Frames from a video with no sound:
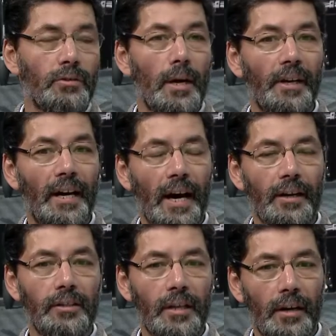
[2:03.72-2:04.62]
a ah, abanar,
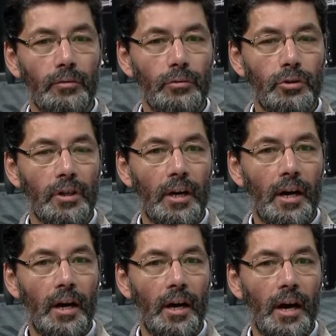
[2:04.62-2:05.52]
está-nos
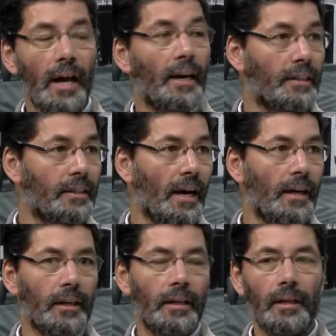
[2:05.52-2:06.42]
a
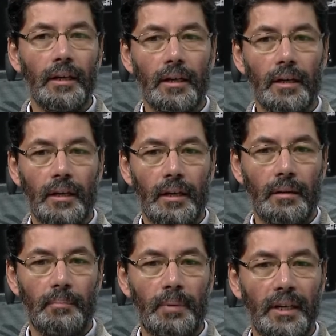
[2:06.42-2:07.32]
alertar uh,
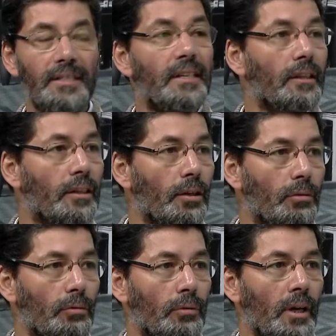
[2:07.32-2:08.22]
para que
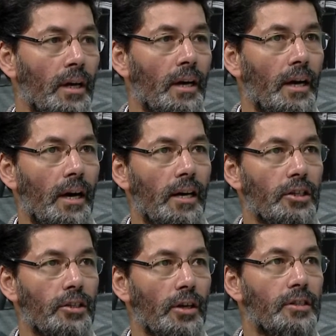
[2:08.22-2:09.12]
sentido
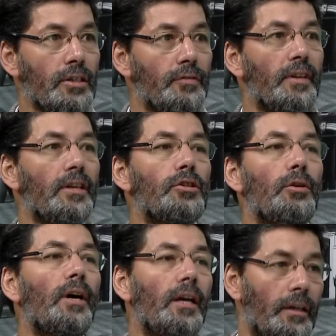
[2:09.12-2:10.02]
as nossas vidas
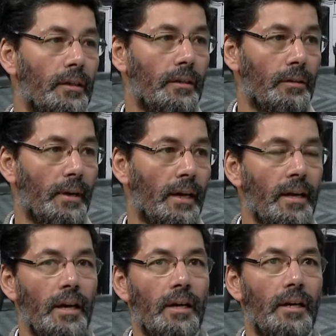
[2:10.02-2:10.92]
estão a ir.
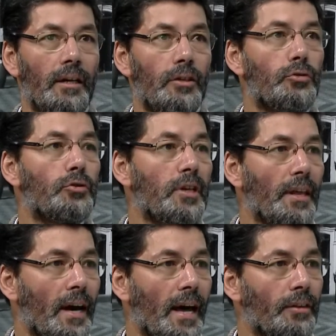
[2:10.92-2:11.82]
É? Uh, que
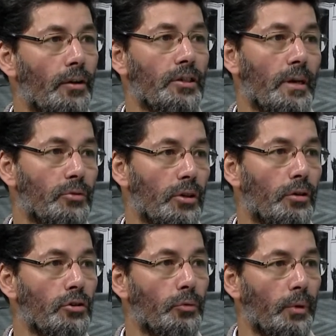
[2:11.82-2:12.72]
sociedade nós estamos a
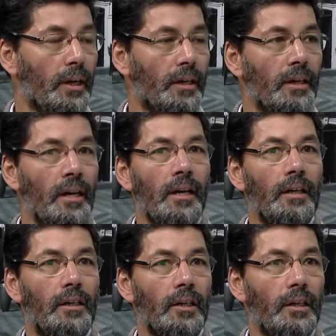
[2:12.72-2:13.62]
construir,
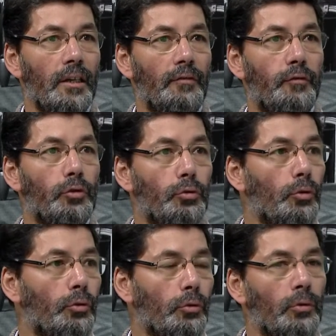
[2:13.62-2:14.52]
que
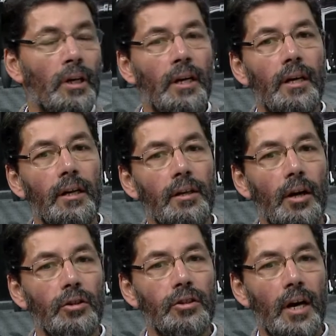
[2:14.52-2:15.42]
futuro
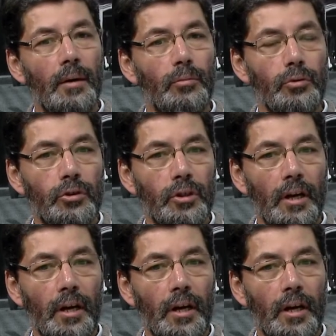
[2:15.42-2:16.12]
nós estamos